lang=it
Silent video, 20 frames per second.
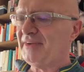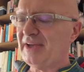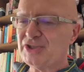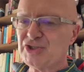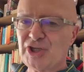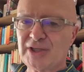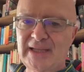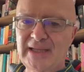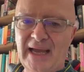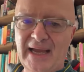
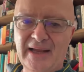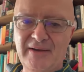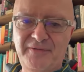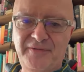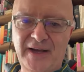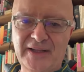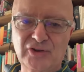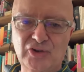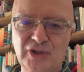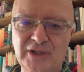accettare il
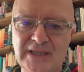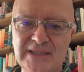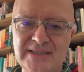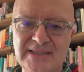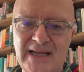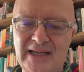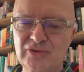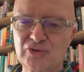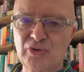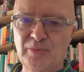fatto che
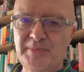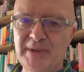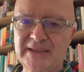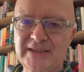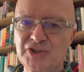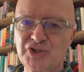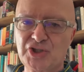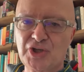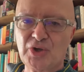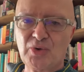sei alto 1,50
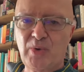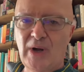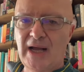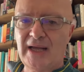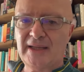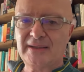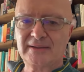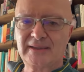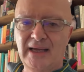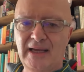
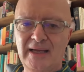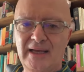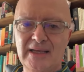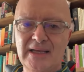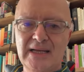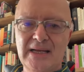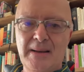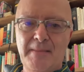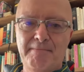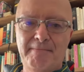m,
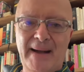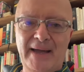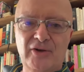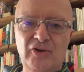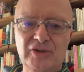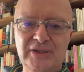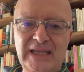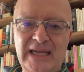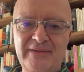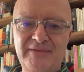ma
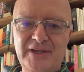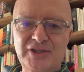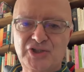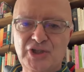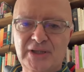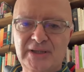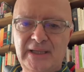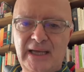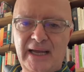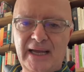non devi
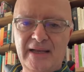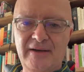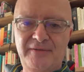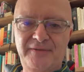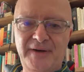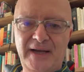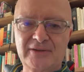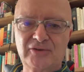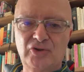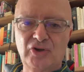accettare il
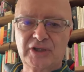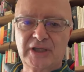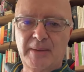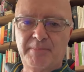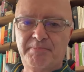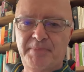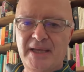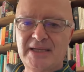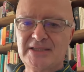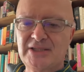fatto che
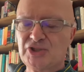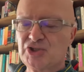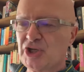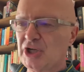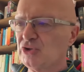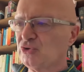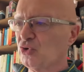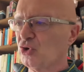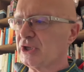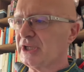pesi
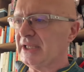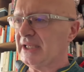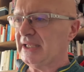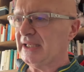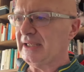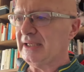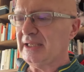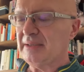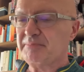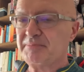100
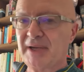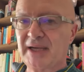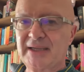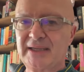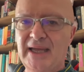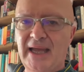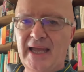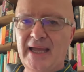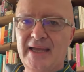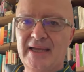kg,
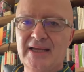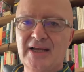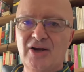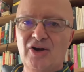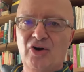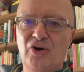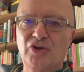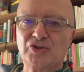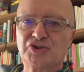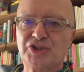perché
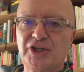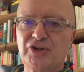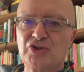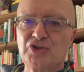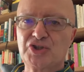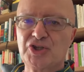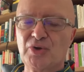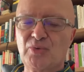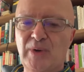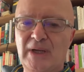o
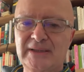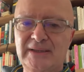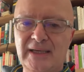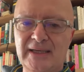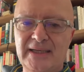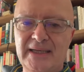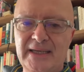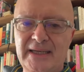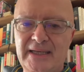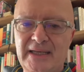150
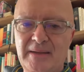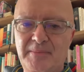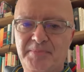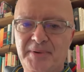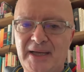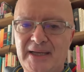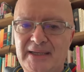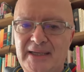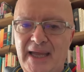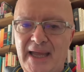kg,
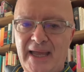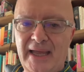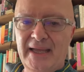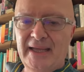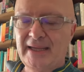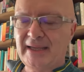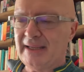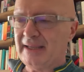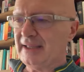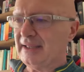perché
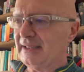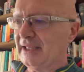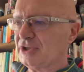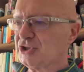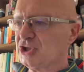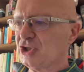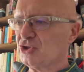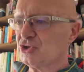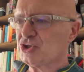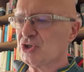eh, da
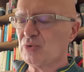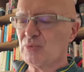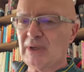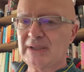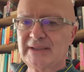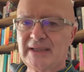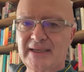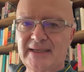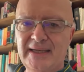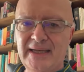
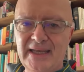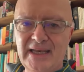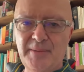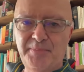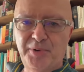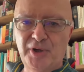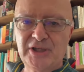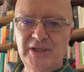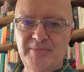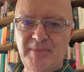150 kg
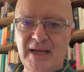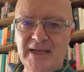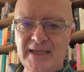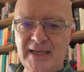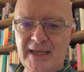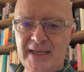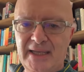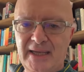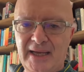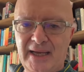puoi
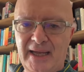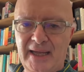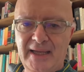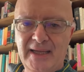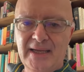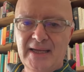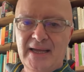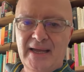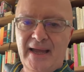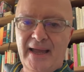dimagrire,
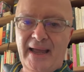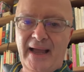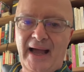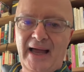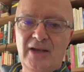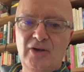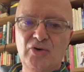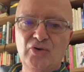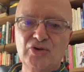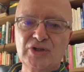eh,
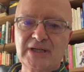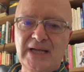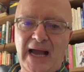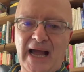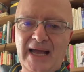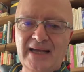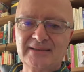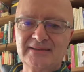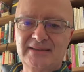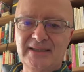
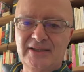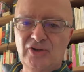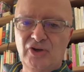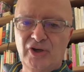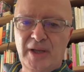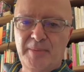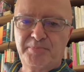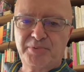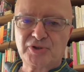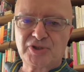allungarti
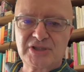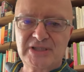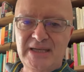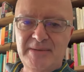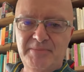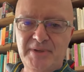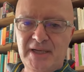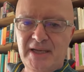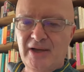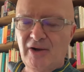non è
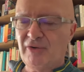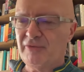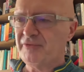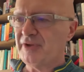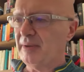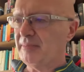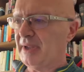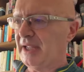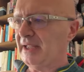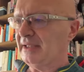possibile
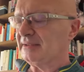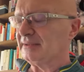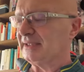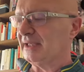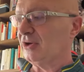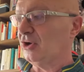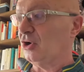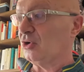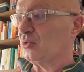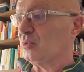
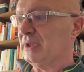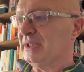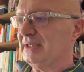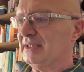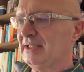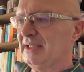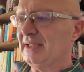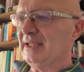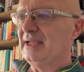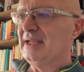ovviamente, no?
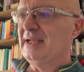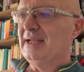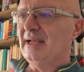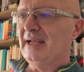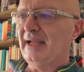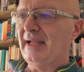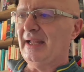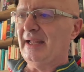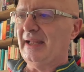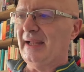Quindi
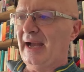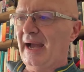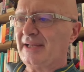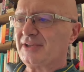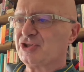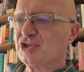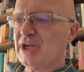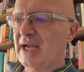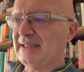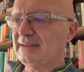eh,
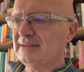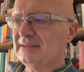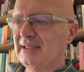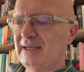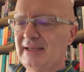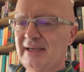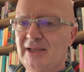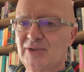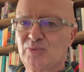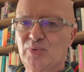
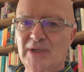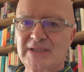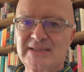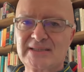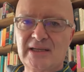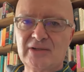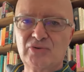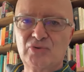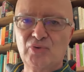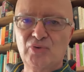accetta la tua
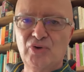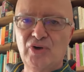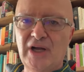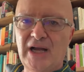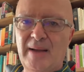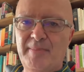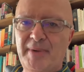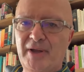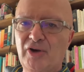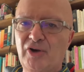
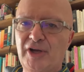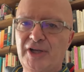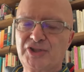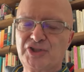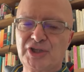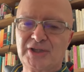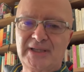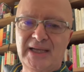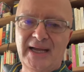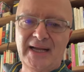statura ma non
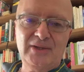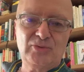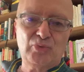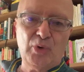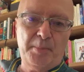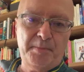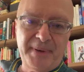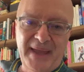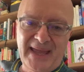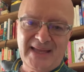accettare
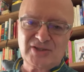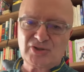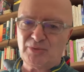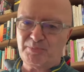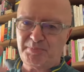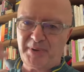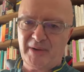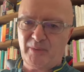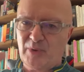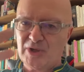il tuo
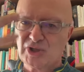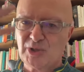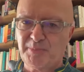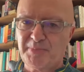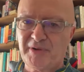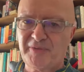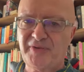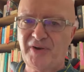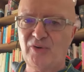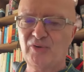peso. Per
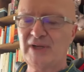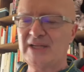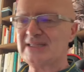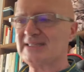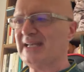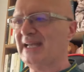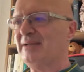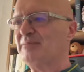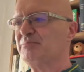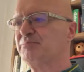questo per fare un
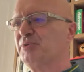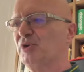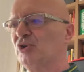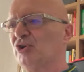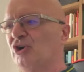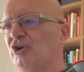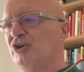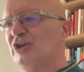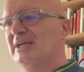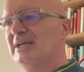esempio,
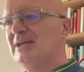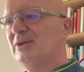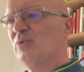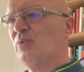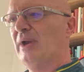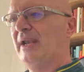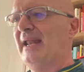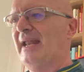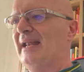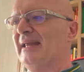no?
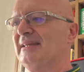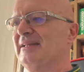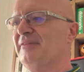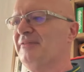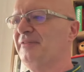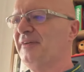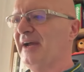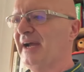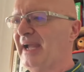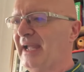qual è la
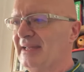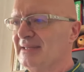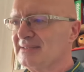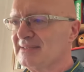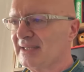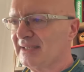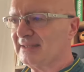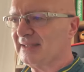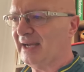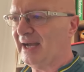
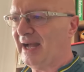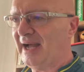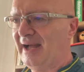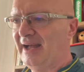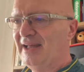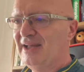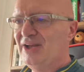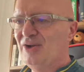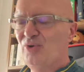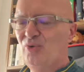differenza
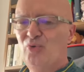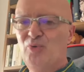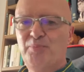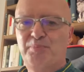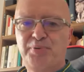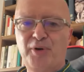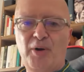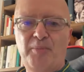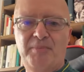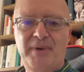tra
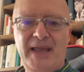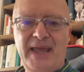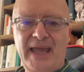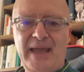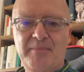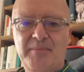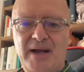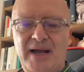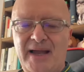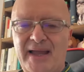un
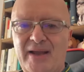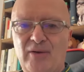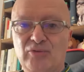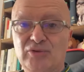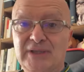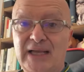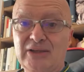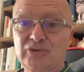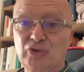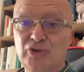problema e
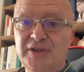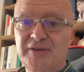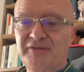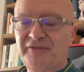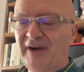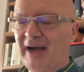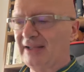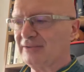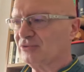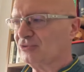un dato di
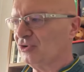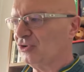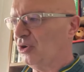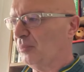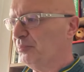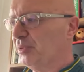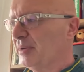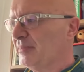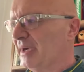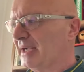fatto.
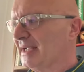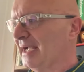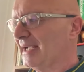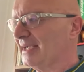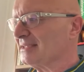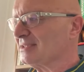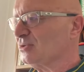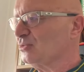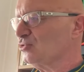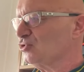No? Poi
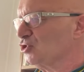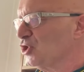magari se un